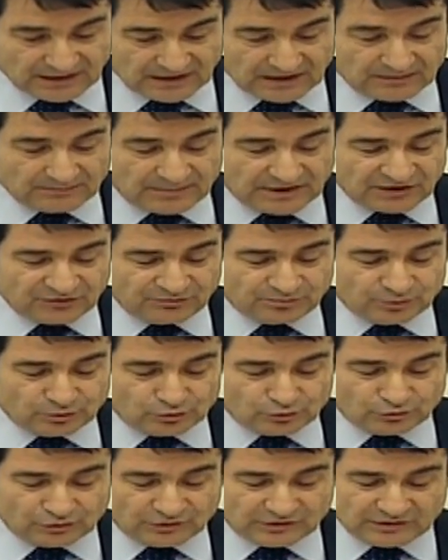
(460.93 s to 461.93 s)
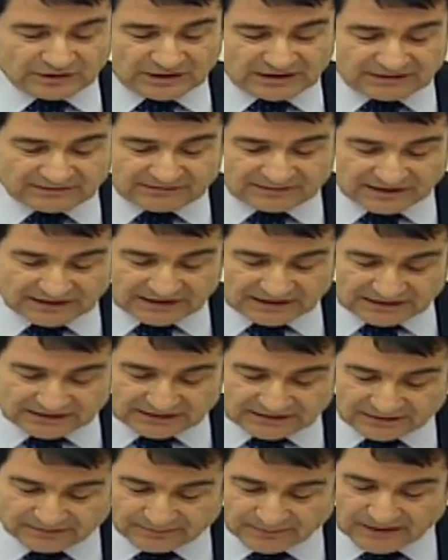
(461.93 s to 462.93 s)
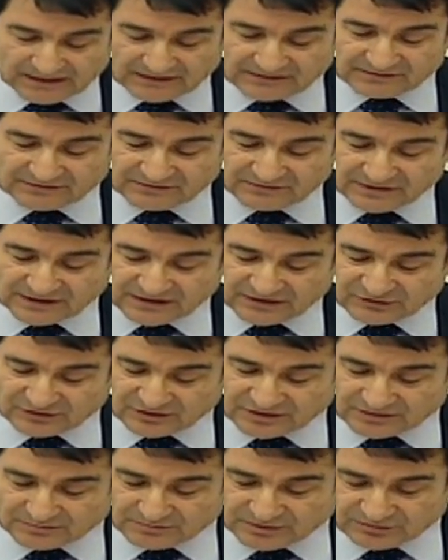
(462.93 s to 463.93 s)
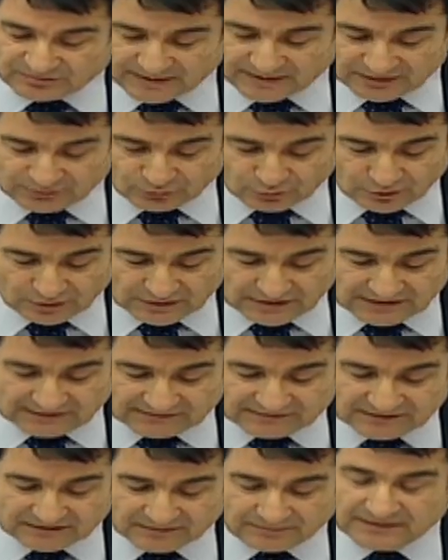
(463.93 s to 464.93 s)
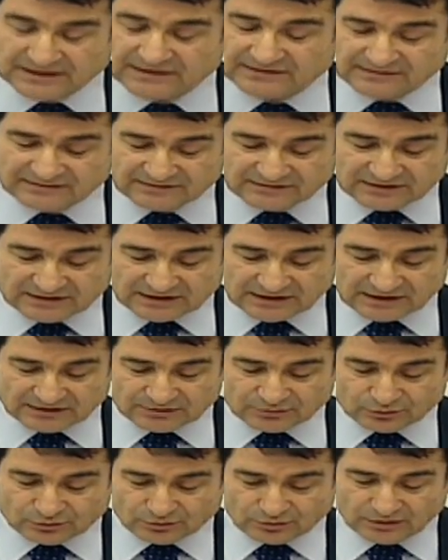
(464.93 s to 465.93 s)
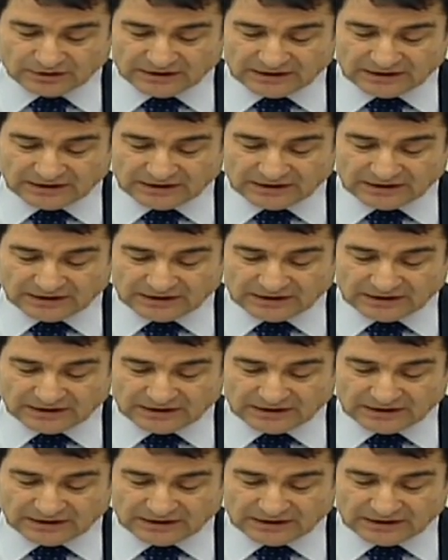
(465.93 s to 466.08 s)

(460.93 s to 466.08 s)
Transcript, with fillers: 5307 sayılı sıvılaştırılmış petrol gazları piyasası kanunu